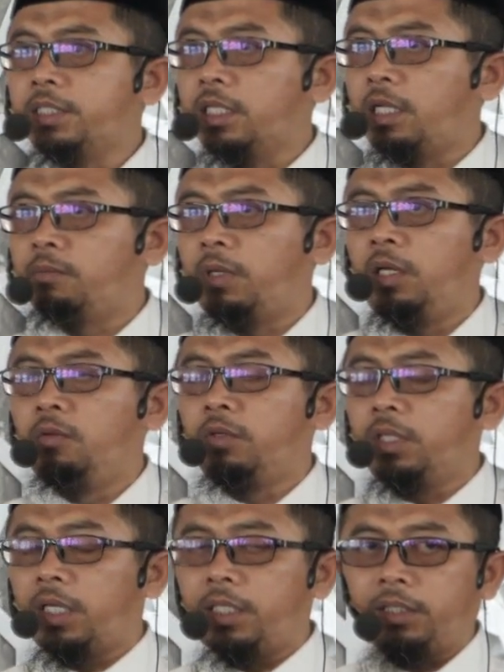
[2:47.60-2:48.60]
Islam,
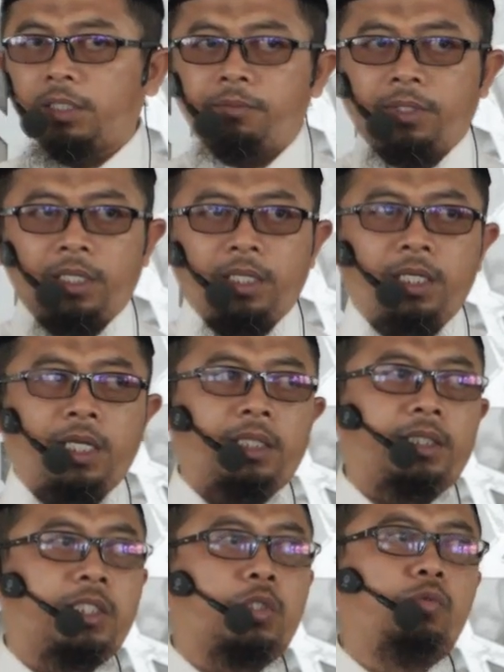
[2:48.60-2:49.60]
anugerah kita berada di
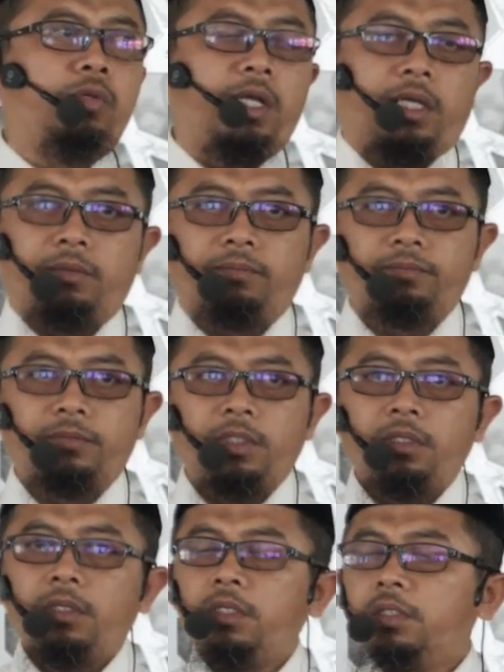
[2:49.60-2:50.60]
atas sunnah
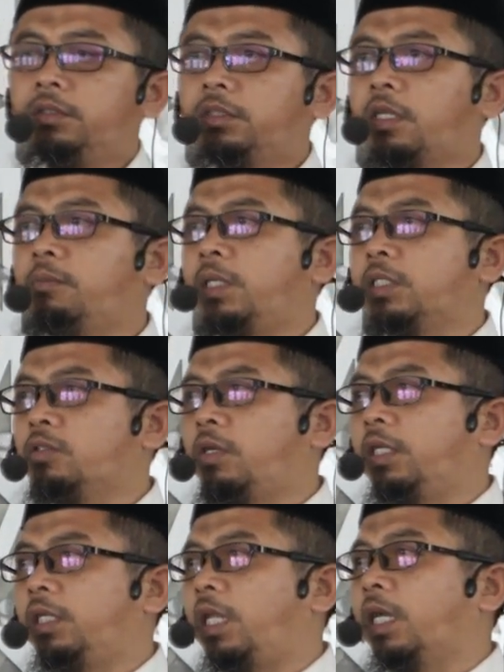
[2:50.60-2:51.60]
termasuk
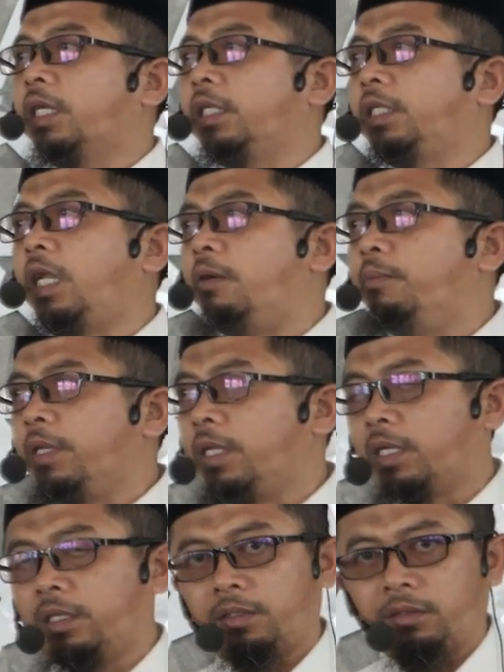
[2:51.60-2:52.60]
adalah
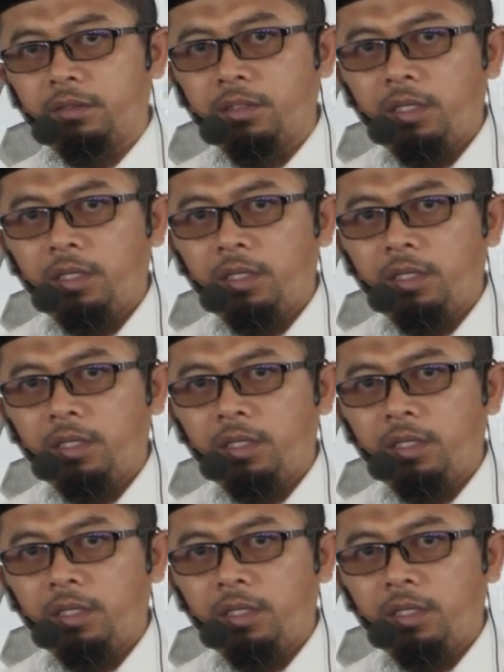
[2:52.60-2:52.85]
kedamaian